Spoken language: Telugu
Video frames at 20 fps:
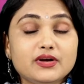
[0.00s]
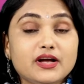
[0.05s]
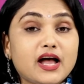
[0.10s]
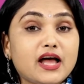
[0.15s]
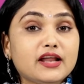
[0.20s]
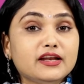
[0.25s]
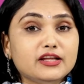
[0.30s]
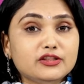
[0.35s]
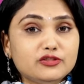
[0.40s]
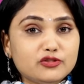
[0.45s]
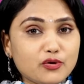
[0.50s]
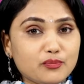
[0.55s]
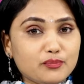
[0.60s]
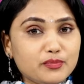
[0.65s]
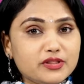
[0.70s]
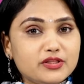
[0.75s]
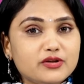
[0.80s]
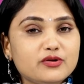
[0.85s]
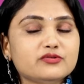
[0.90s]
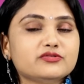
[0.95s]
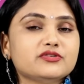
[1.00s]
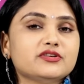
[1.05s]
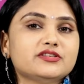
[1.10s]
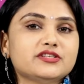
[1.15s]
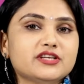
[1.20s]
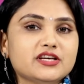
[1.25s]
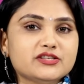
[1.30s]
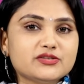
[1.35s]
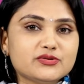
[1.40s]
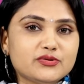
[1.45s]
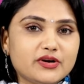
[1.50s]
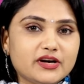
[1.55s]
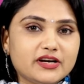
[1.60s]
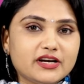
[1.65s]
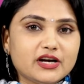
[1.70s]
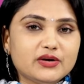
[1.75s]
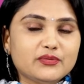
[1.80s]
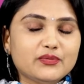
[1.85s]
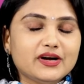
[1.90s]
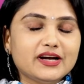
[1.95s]
కానీ తొమ్మిది రోజులు
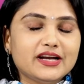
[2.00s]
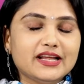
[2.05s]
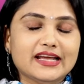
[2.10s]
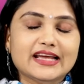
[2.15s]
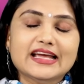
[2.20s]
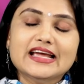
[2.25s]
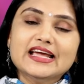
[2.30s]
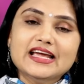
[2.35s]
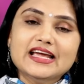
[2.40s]
చేసుకునేటటువంటి